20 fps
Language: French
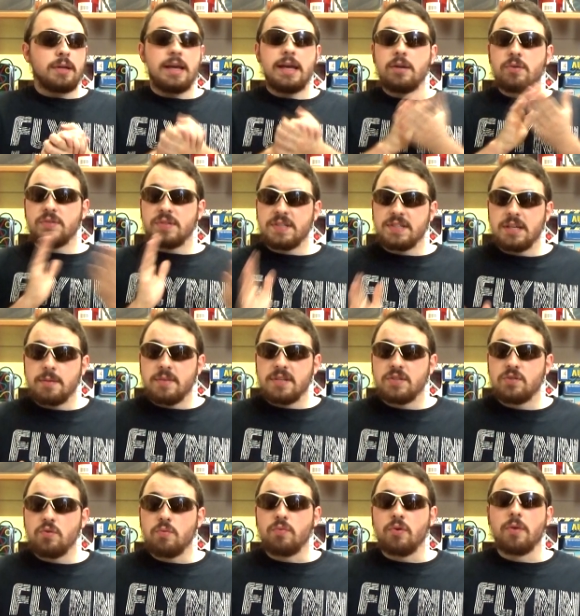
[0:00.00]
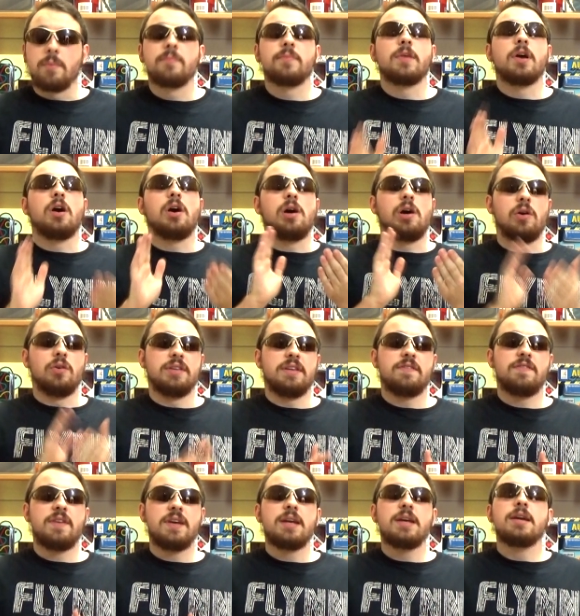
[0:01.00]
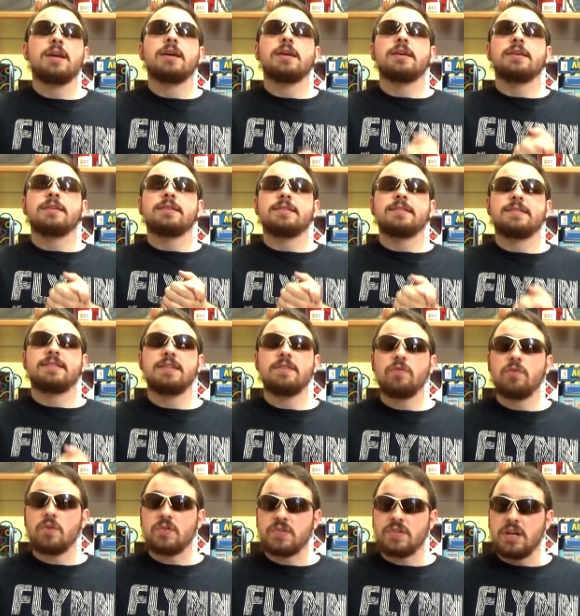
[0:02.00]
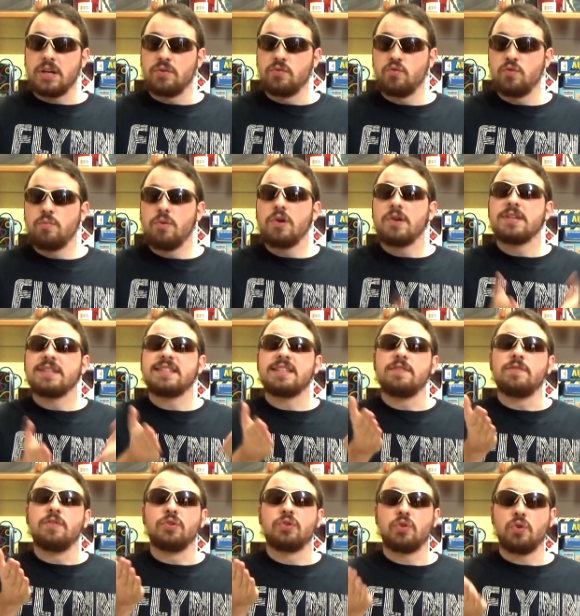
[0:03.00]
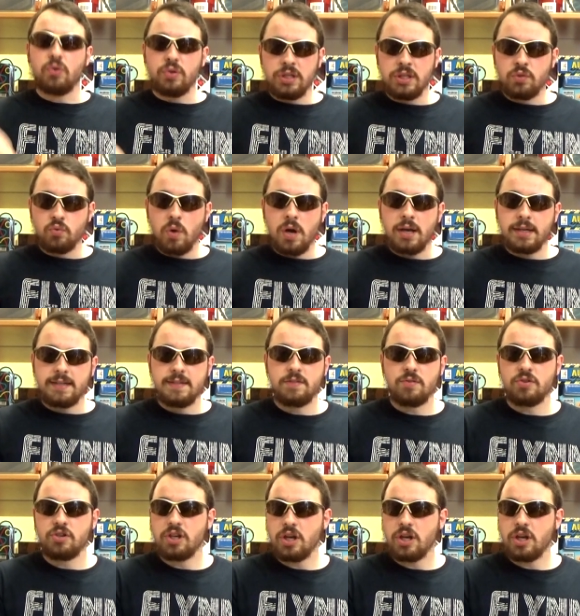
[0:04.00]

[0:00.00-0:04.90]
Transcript: Et le système est souple. En effet, si vous lancez un double, c'est votre auditoire qui se